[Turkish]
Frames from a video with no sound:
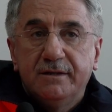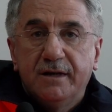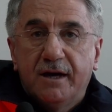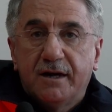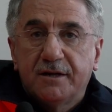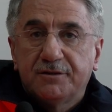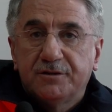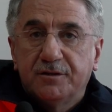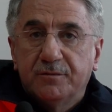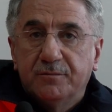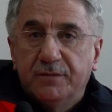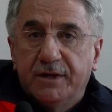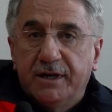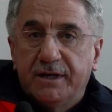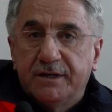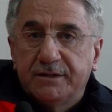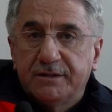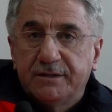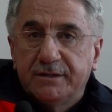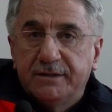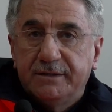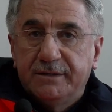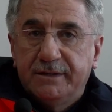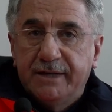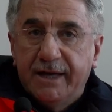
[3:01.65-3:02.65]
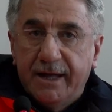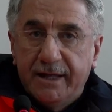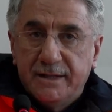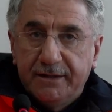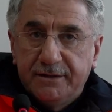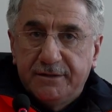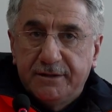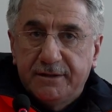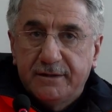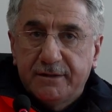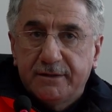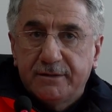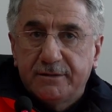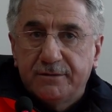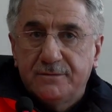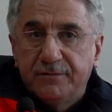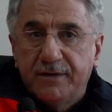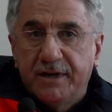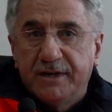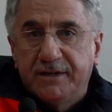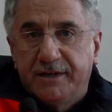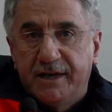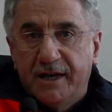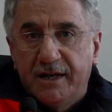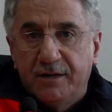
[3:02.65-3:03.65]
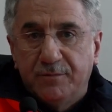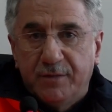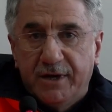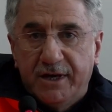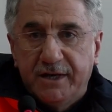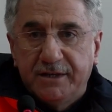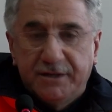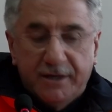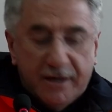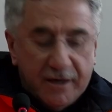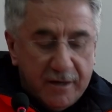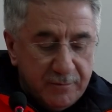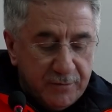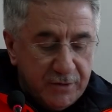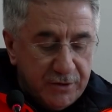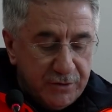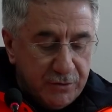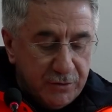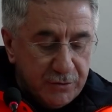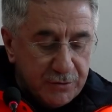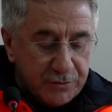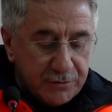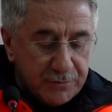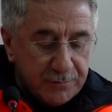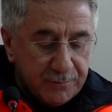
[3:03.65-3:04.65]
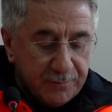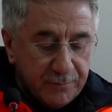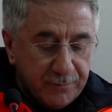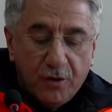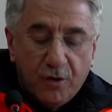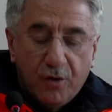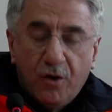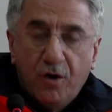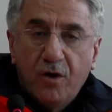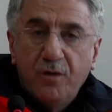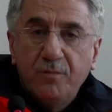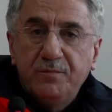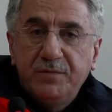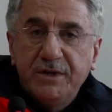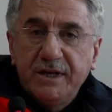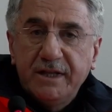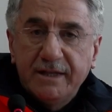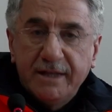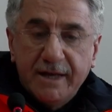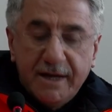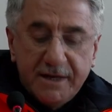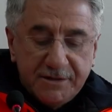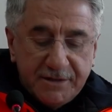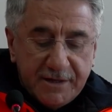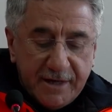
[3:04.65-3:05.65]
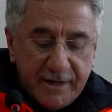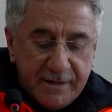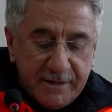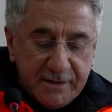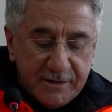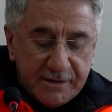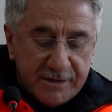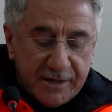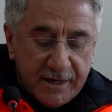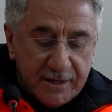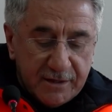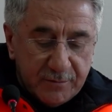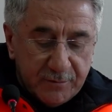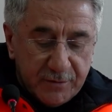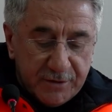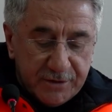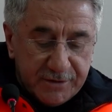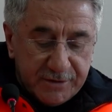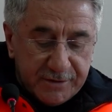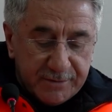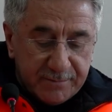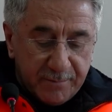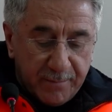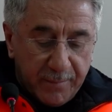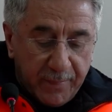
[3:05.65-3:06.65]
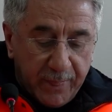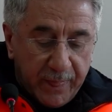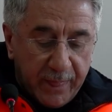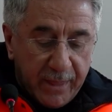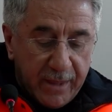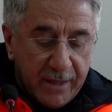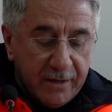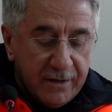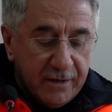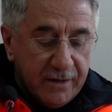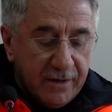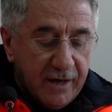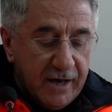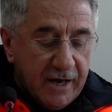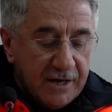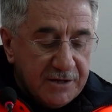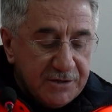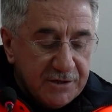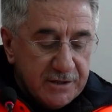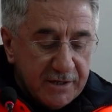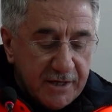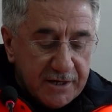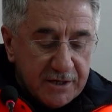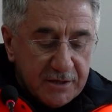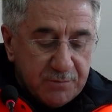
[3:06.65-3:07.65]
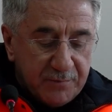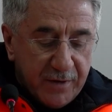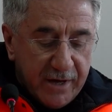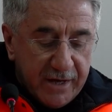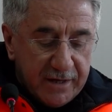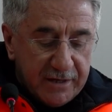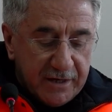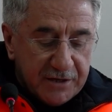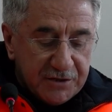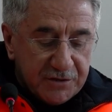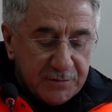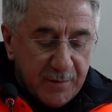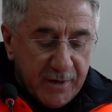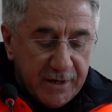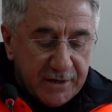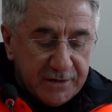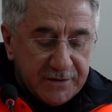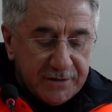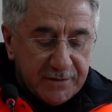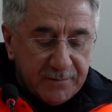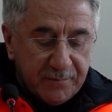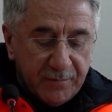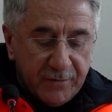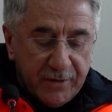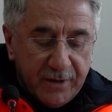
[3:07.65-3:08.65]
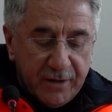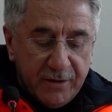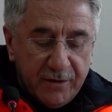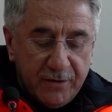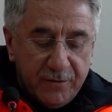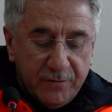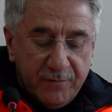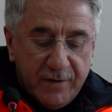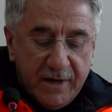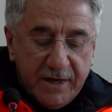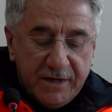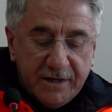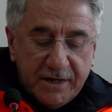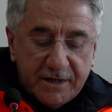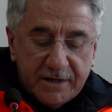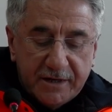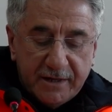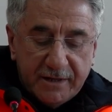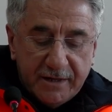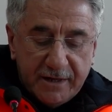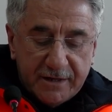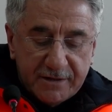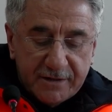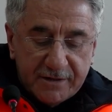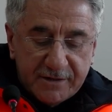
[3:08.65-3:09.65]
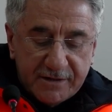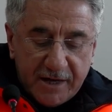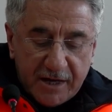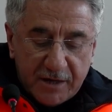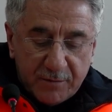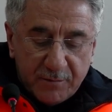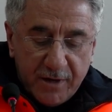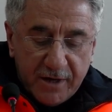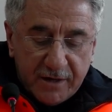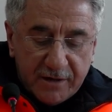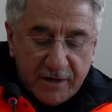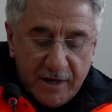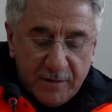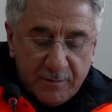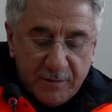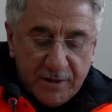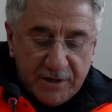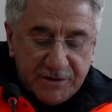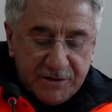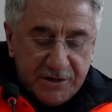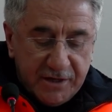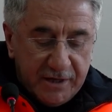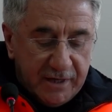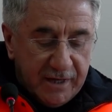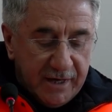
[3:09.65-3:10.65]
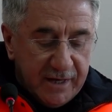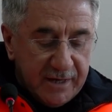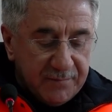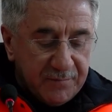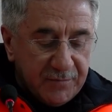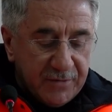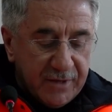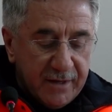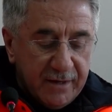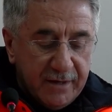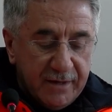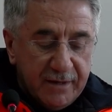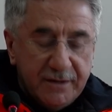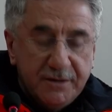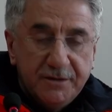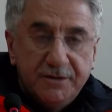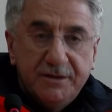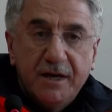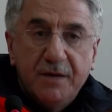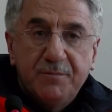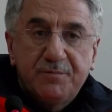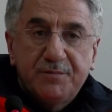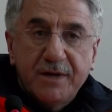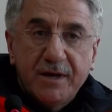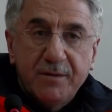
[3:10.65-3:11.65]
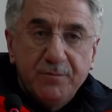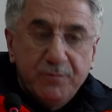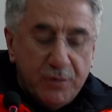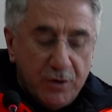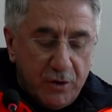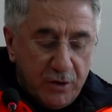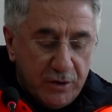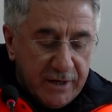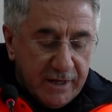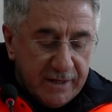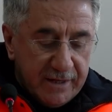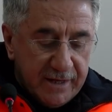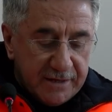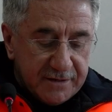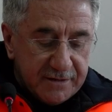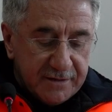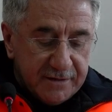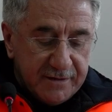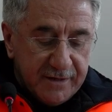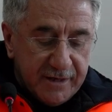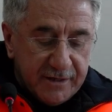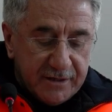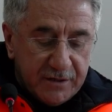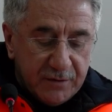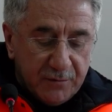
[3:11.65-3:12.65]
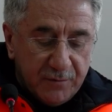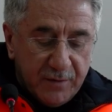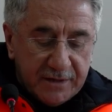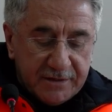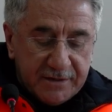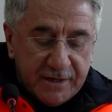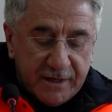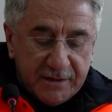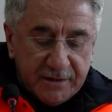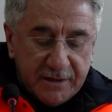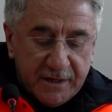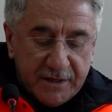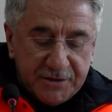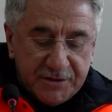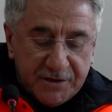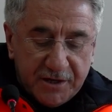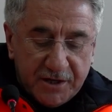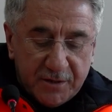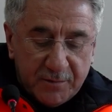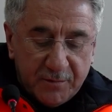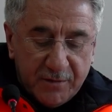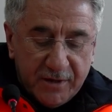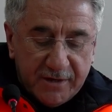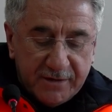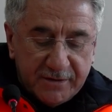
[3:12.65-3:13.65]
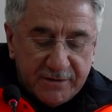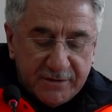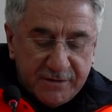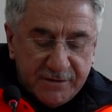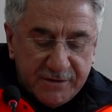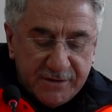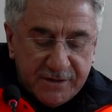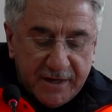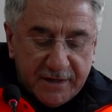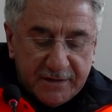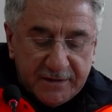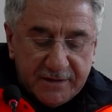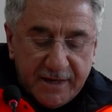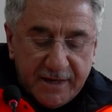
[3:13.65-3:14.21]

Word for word: yardımlar geldi ve gelmeye devam ediyor. On binlerce insanımız acıları paylaşmak ve yaraları sarmak amacıyla deprem bölgelerindeki vatandaşlarımıza